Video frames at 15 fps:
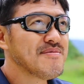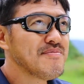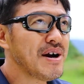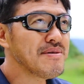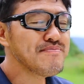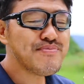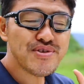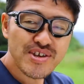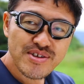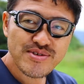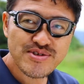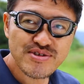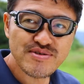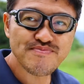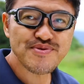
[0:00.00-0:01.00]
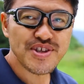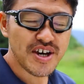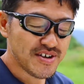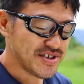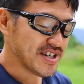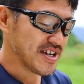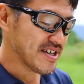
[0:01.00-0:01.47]
パンプキンのスープって
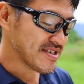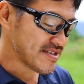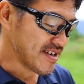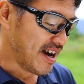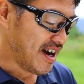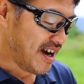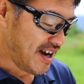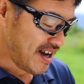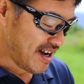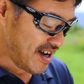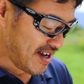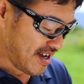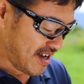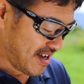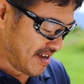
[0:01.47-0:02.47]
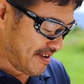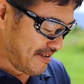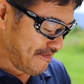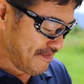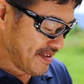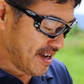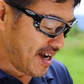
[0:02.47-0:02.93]
あるじゃないですか
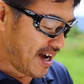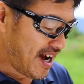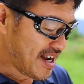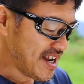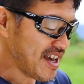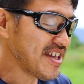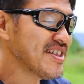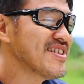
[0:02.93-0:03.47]
あれ